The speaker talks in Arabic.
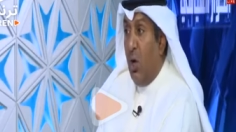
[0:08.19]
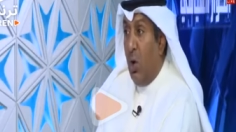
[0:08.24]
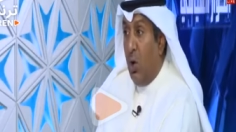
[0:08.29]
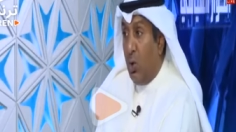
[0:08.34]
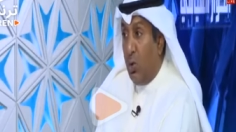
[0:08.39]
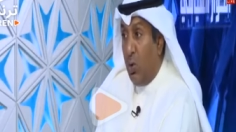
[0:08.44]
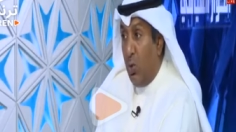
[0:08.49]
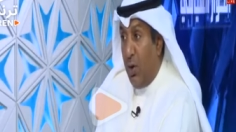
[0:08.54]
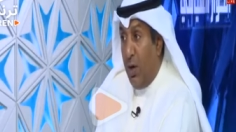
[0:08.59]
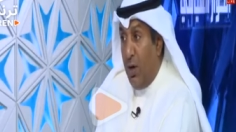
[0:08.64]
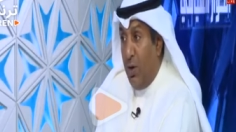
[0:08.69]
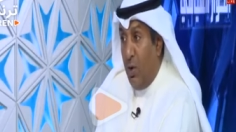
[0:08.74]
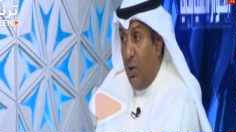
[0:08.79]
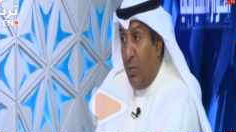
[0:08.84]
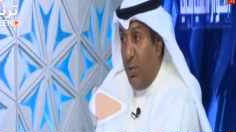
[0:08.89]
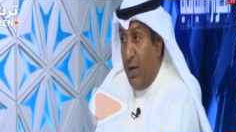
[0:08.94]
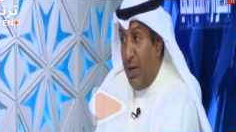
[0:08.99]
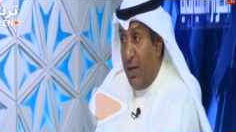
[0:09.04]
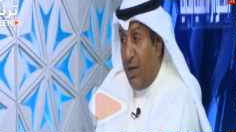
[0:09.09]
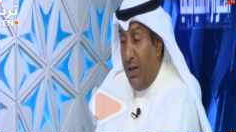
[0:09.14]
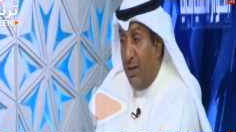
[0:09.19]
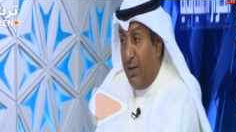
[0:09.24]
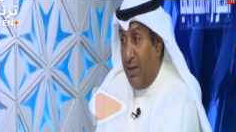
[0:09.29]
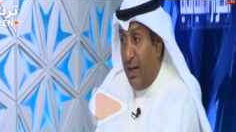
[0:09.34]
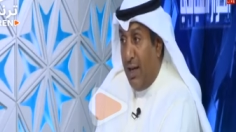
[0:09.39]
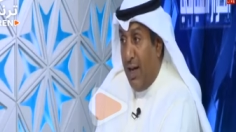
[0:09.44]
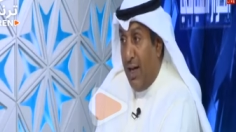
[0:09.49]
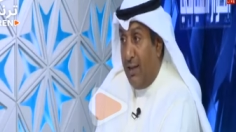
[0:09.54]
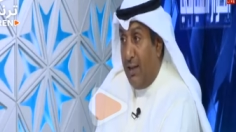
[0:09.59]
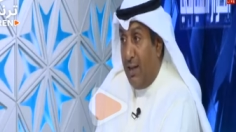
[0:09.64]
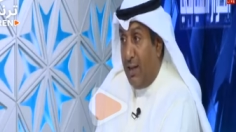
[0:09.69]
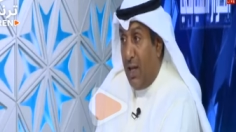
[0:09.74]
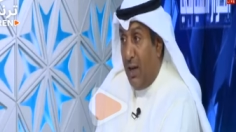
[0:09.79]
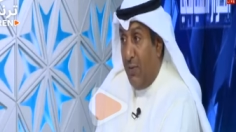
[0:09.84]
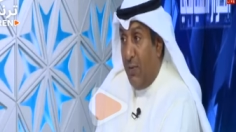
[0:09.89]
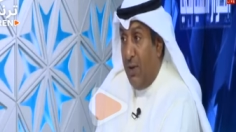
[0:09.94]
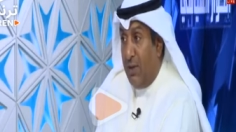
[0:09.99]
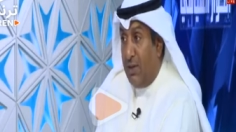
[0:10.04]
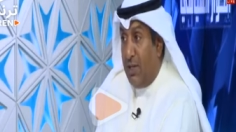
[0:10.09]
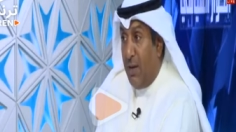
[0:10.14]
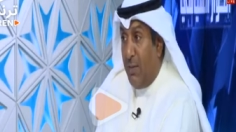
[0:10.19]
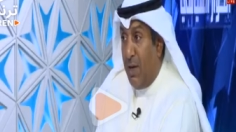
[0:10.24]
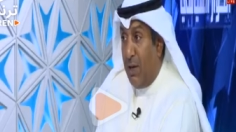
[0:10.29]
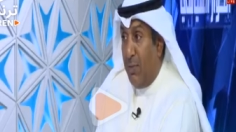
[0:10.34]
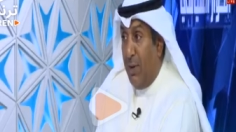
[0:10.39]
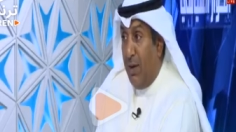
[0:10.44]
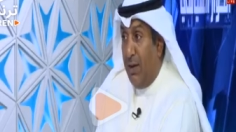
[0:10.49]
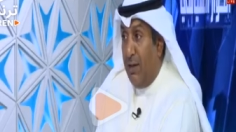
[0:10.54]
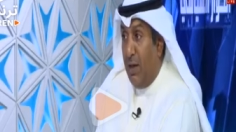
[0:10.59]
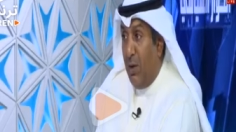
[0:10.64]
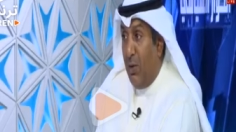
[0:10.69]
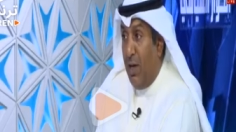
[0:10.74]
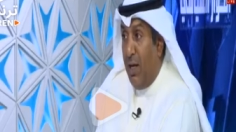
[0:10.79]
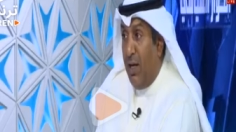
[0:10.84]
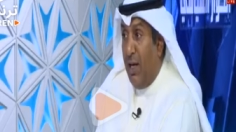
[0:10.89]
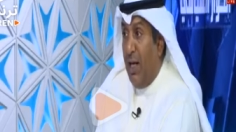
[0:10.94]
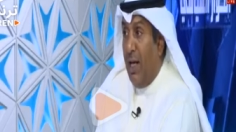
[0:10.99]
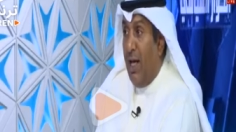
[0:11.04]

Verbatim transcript: خطورة اليوم أنك أنت قاعد تدخل في إسهامات مع الدولة